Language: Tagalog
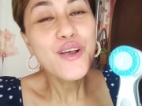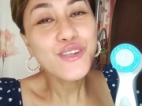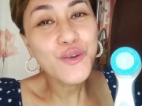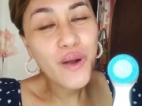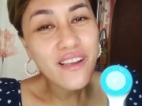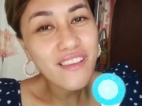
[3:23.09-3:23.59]

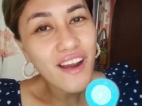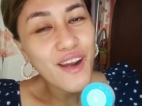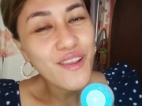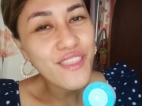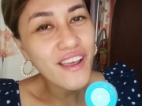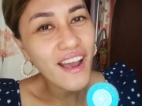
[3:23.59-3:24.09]
So what
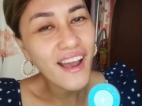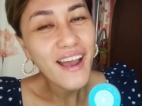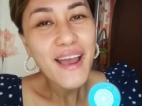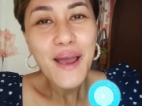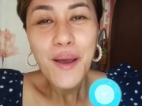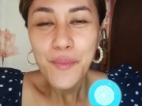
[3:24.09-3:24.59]
are the
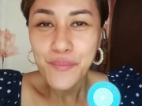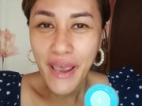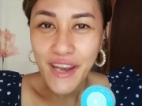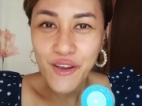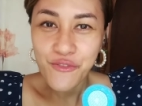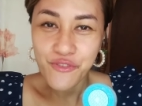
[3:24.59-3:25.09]

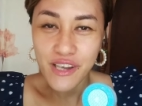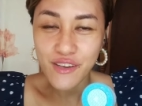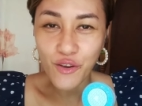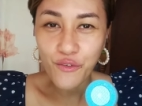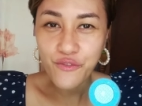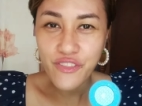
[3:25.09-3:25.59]
benefit
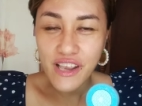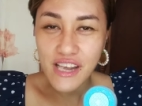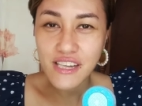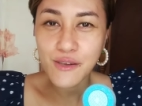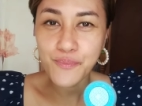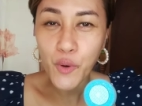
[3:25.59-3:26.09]
of
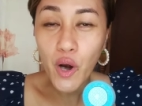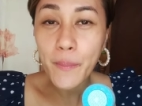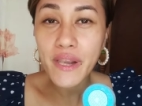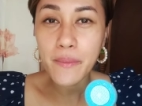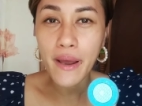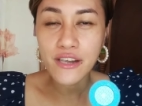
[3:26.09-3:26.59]
this pore
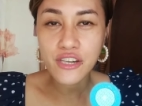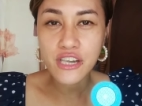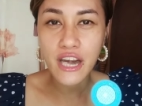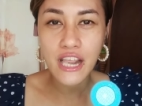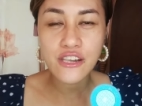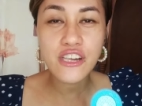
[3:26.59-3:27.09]
minimizer
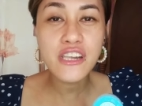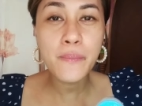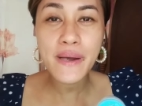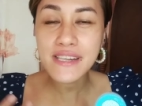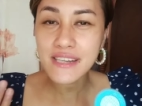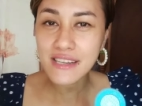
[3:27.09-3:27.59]
cleanser, 'di
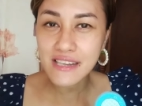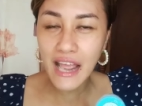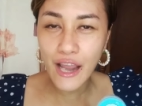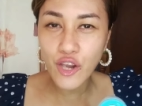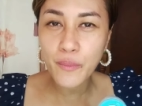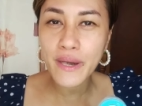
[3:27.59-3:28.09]
ba
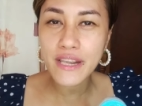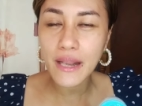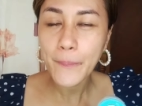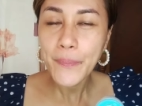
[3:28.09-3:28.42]
tayo mad